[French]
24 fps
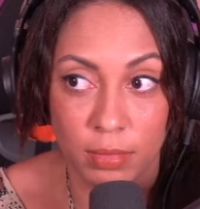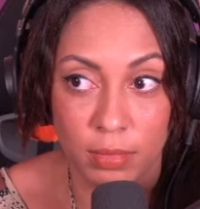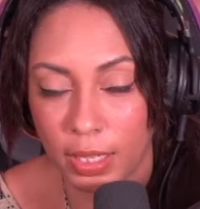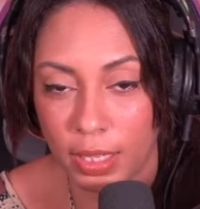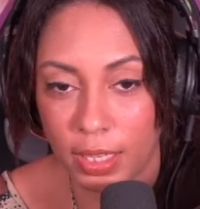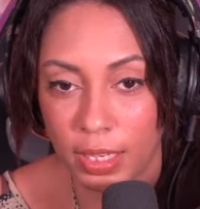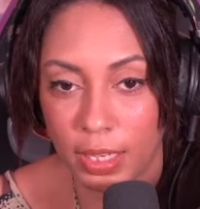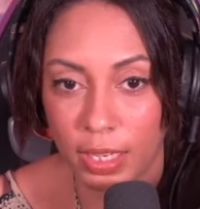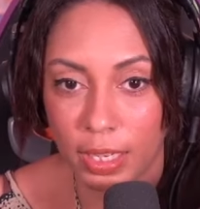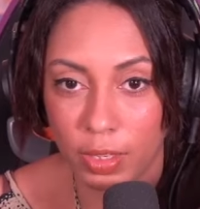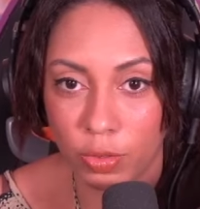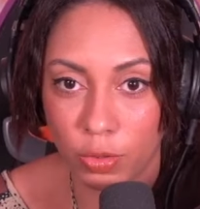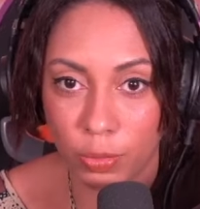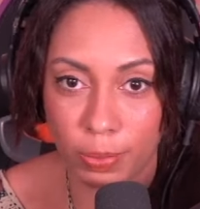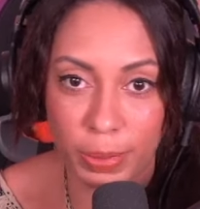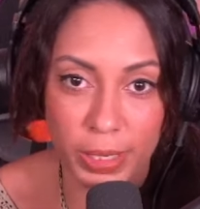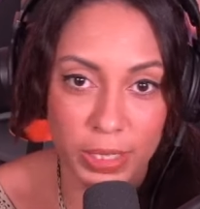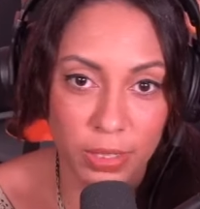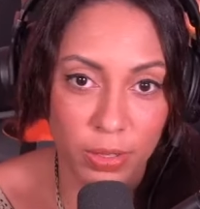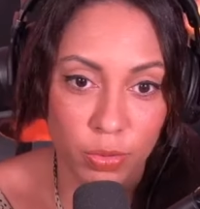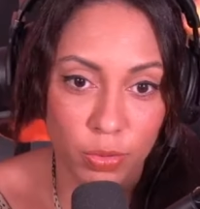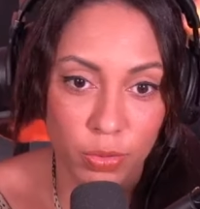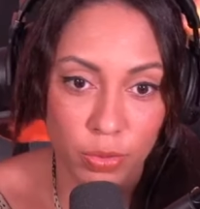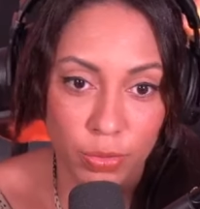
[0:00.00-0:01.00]
Il a dû
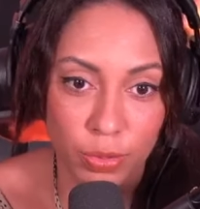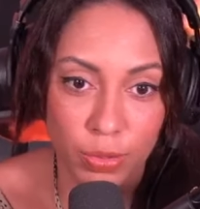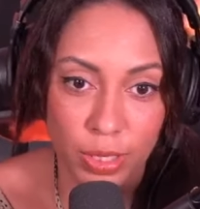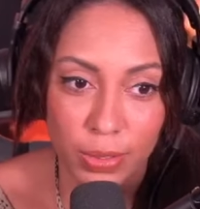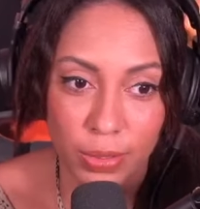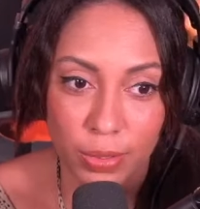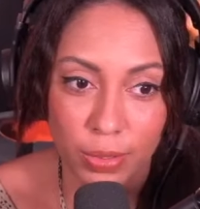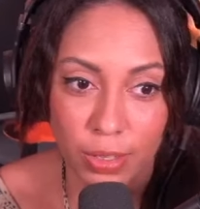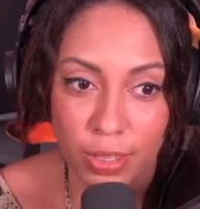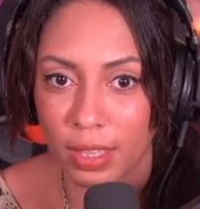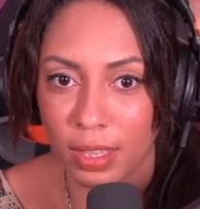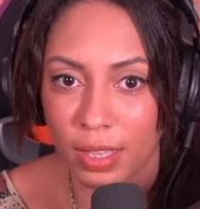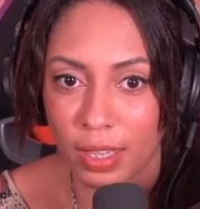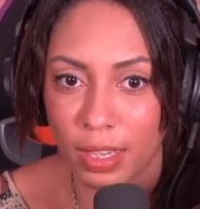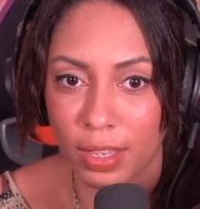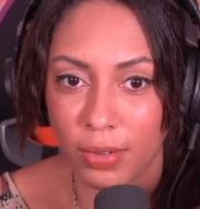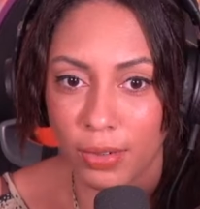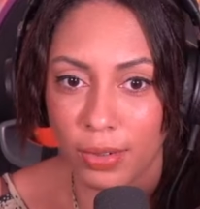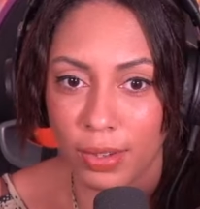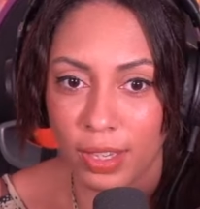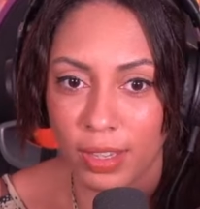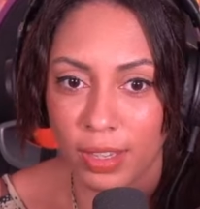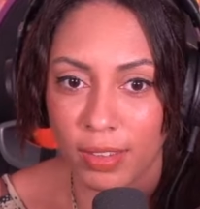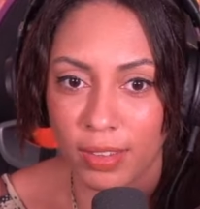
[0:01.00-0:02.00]
passer en dessous les rôdeurs. Ah
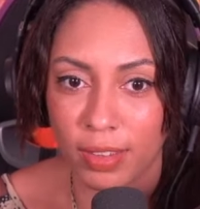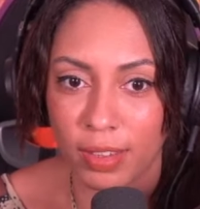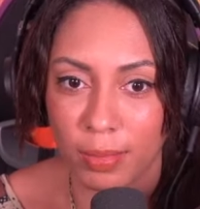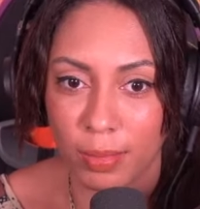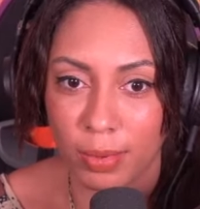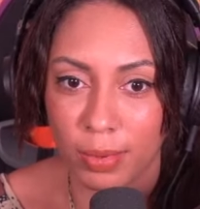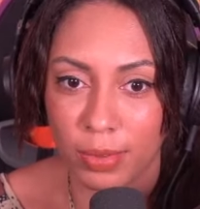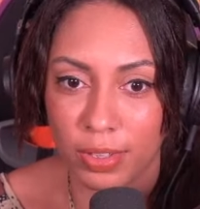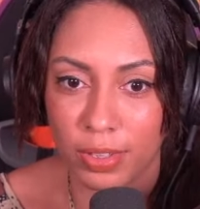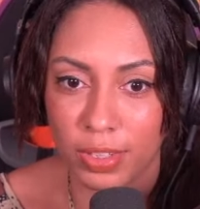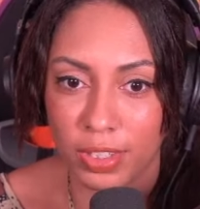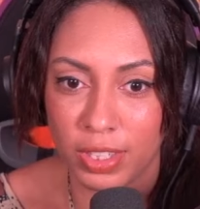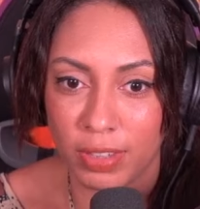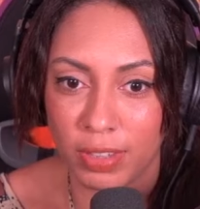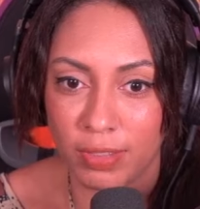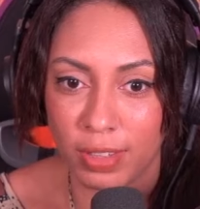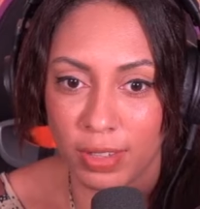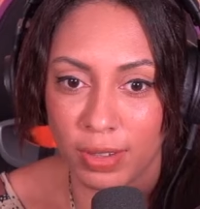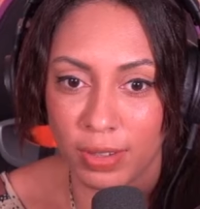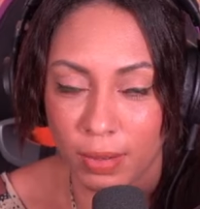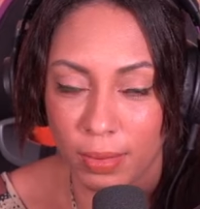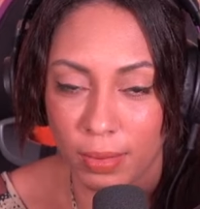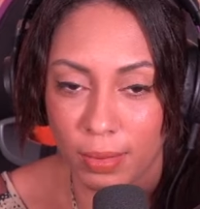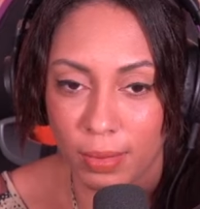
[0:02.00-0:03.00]
non, ok, c'est protégé
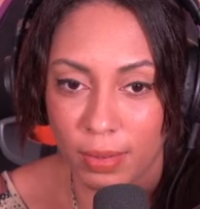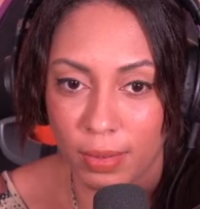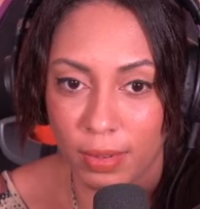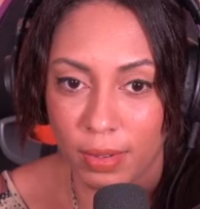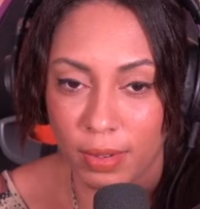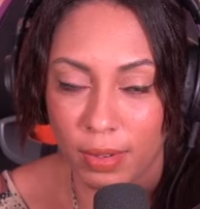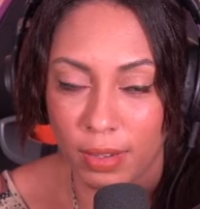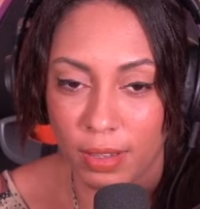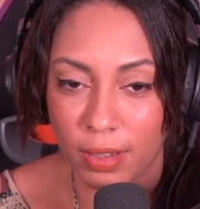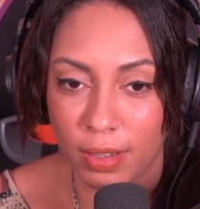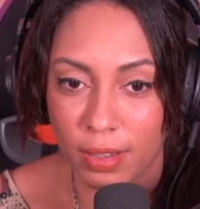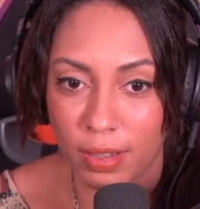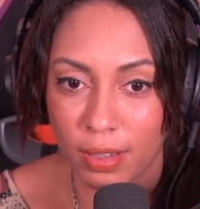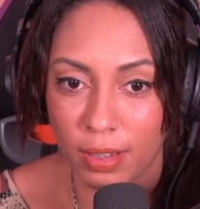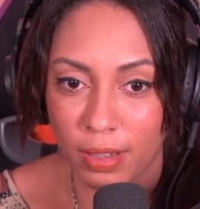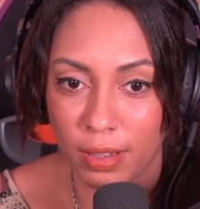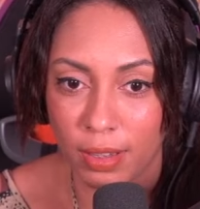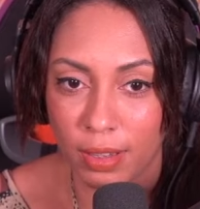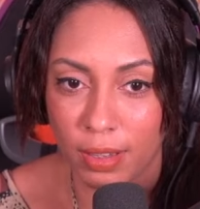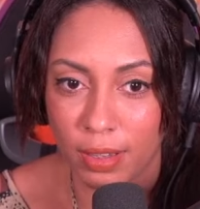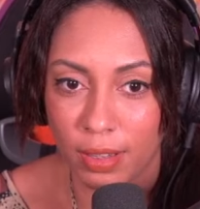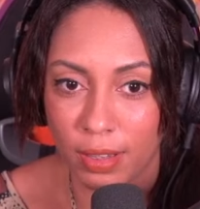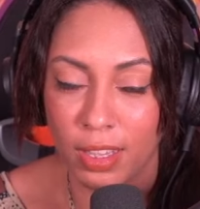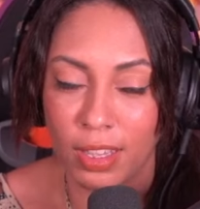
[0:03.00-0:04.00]
avec oh.
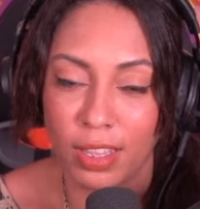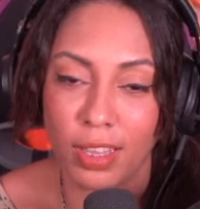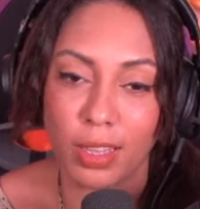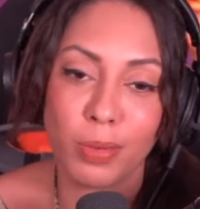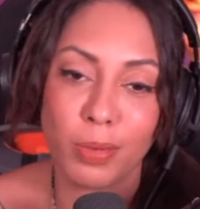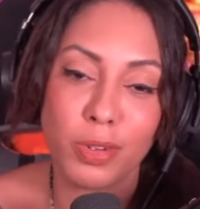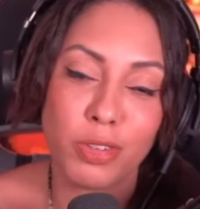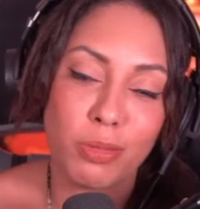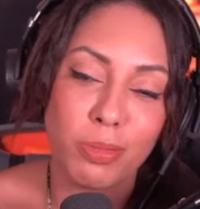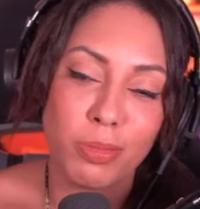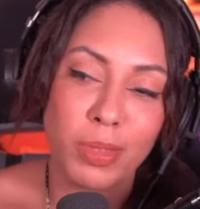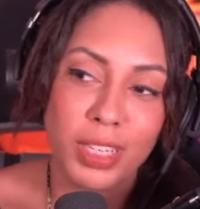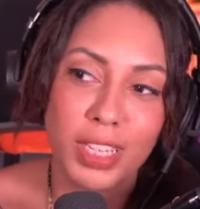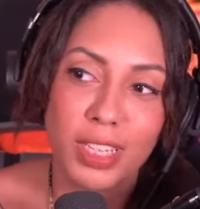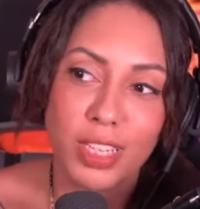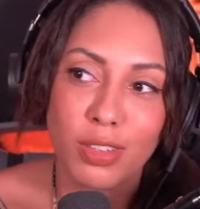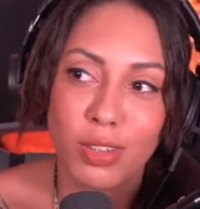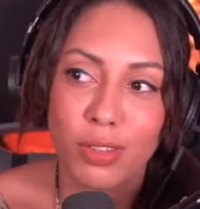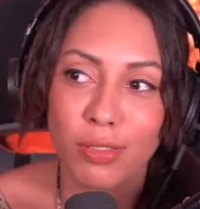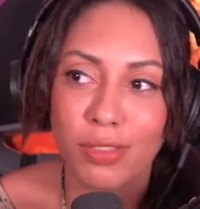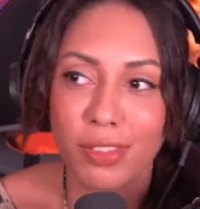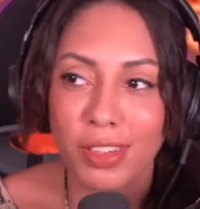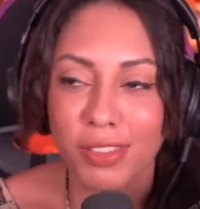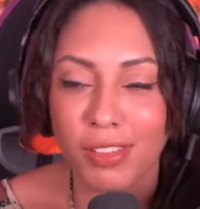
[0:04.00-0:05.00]
Non mais je veux bien qu'il
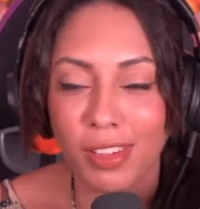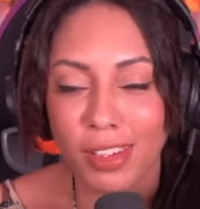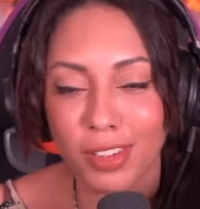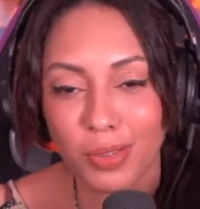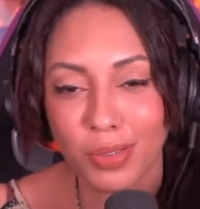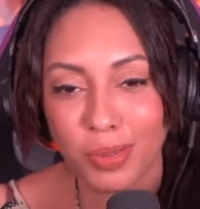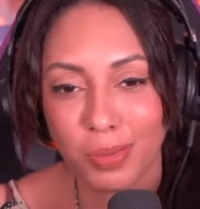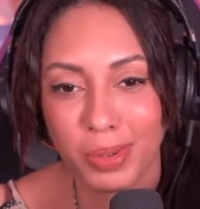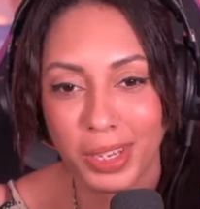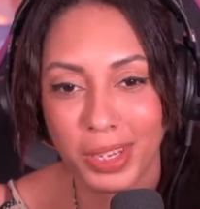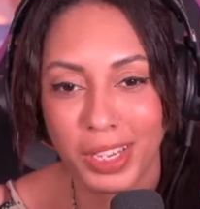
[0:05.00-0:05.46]
survive à tout, mais